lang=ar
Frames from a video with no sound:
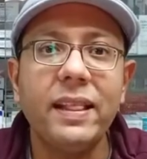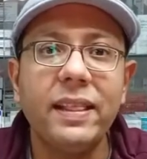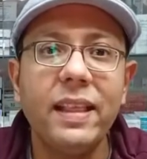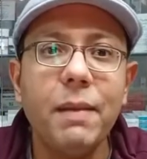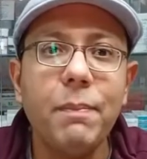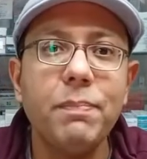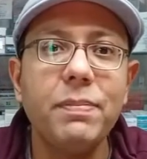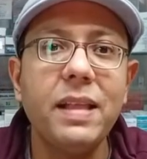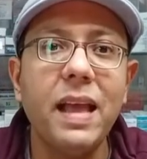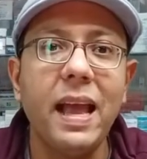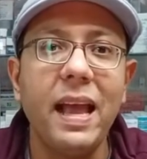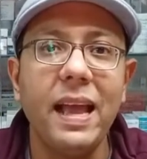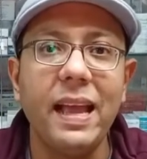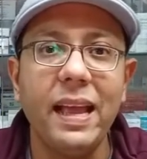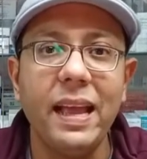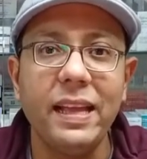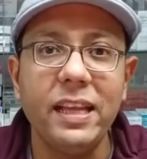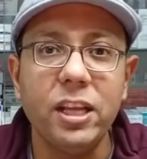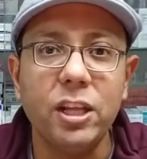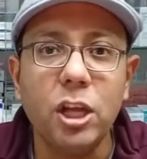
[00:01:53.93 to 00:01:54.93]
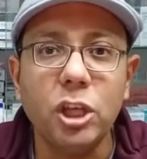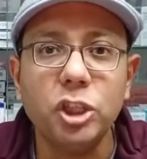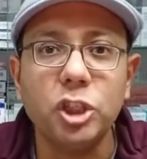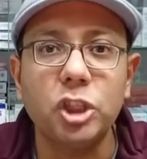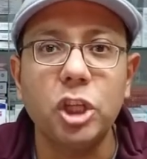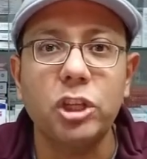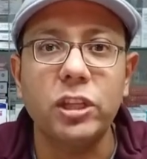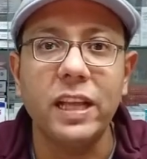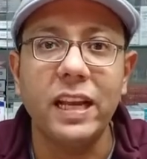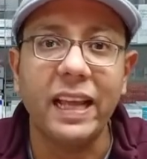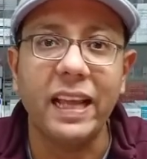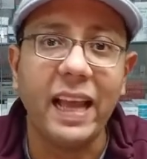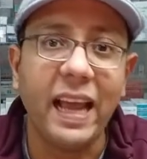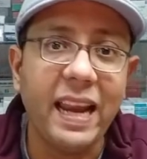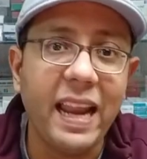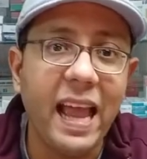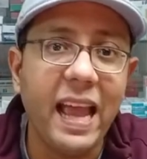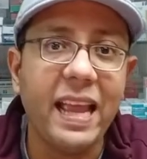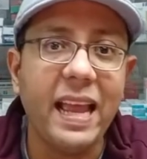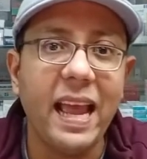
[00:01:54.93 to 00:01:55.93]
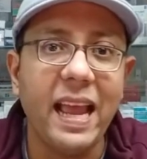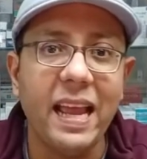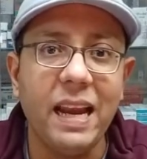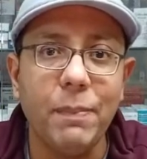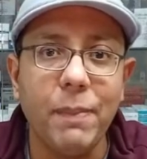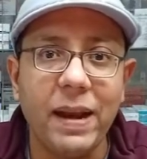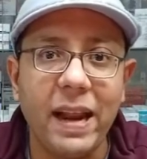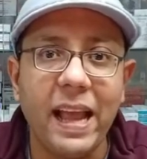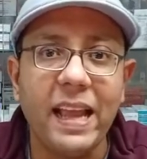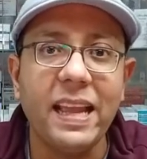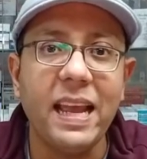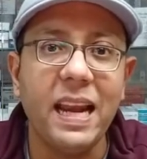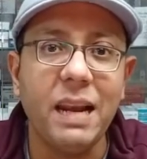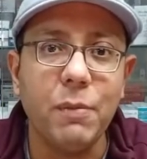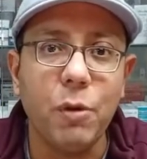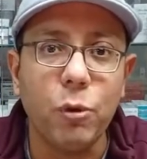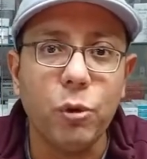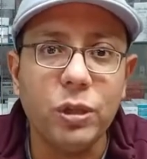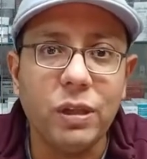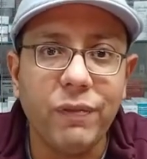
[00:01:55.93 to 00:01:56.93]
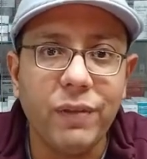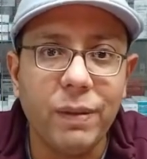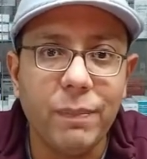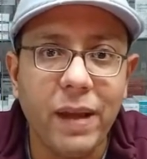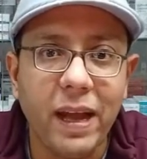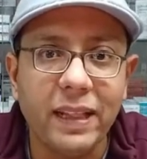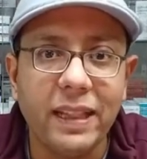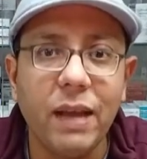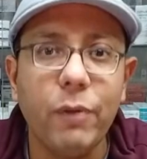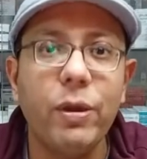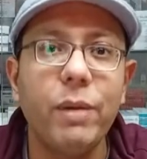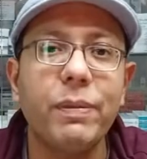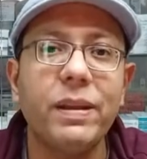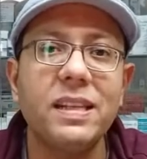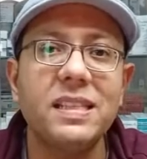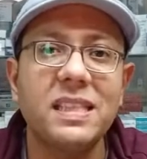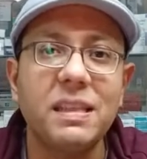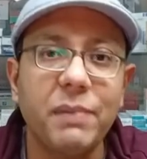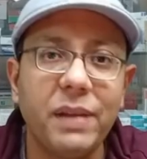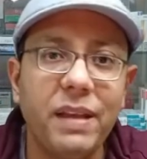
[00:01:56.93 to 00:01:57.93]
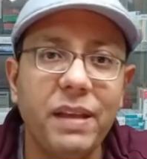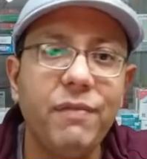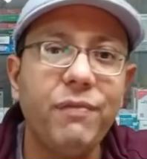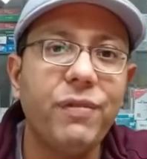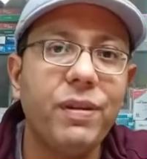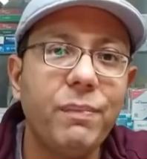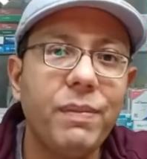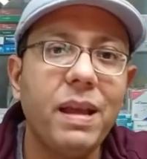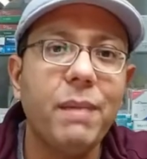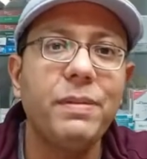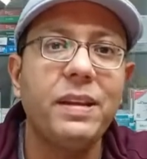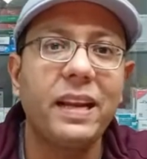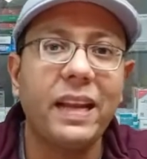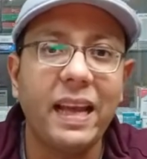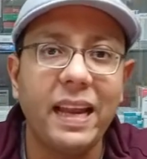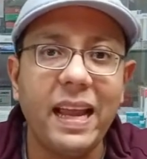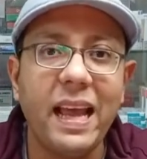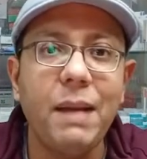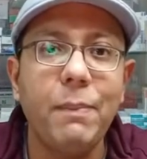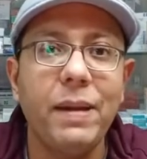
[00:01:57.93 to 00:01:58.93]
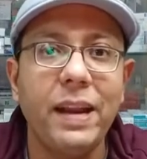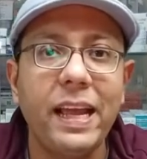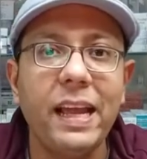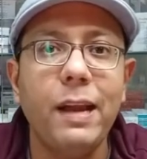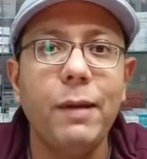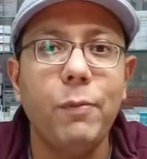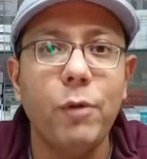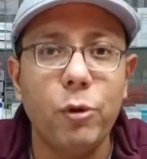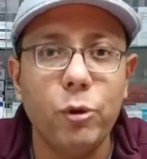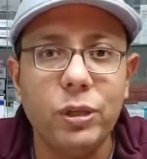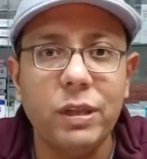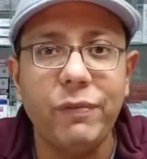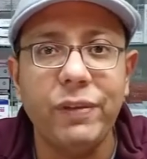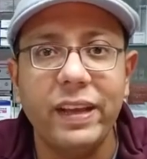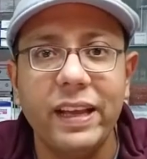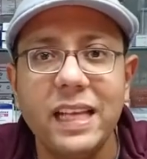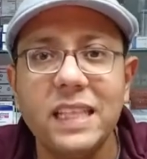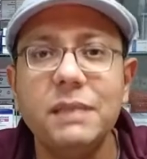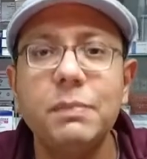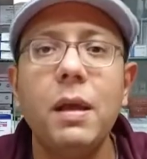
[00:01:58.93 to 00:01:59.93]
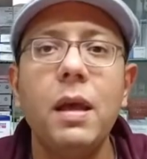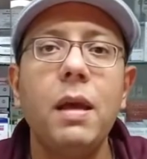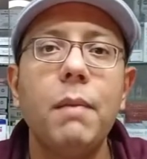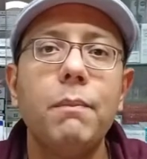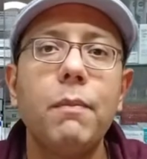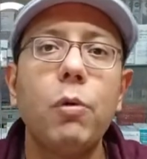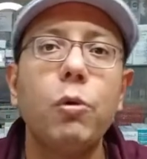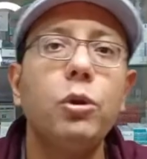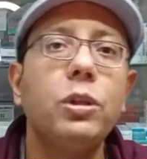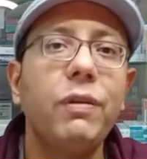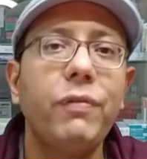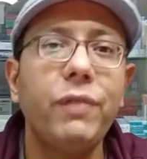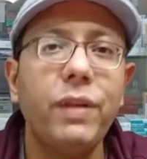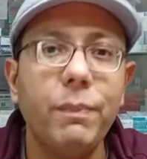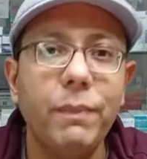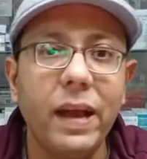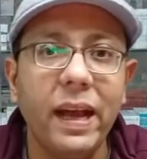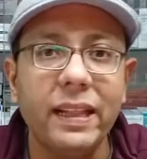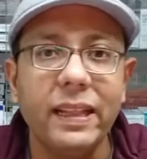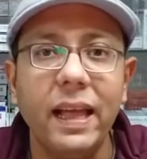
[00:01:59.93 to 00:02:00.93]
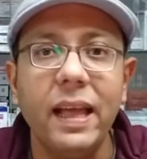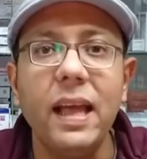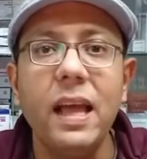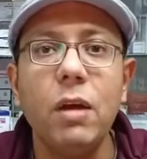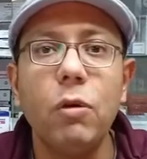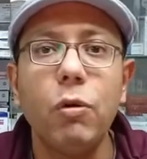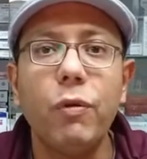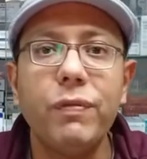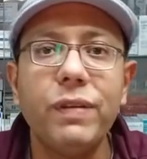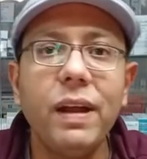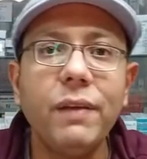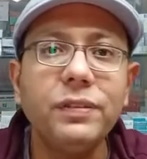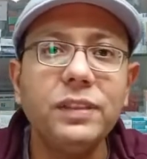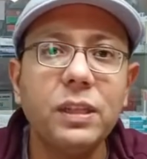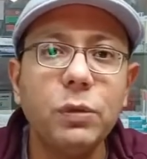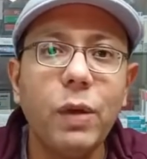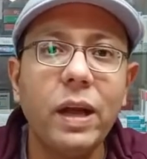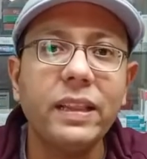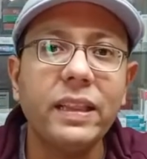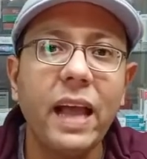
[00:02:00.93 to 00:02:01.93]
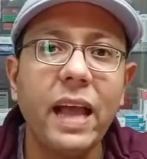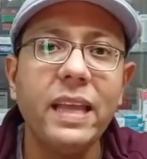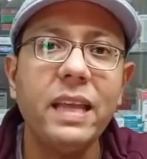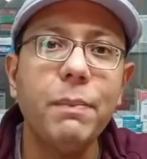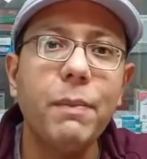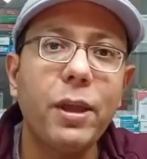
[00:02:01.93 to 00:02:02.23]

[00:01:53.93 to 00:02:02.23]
تبدا ينشط الخلايا المناعيه اللي موجوده في المعده ويمكن 70% من الخلايا المناعيه اللي موجوده في الجسم موجوده في المعده وفي نفس الوقت اي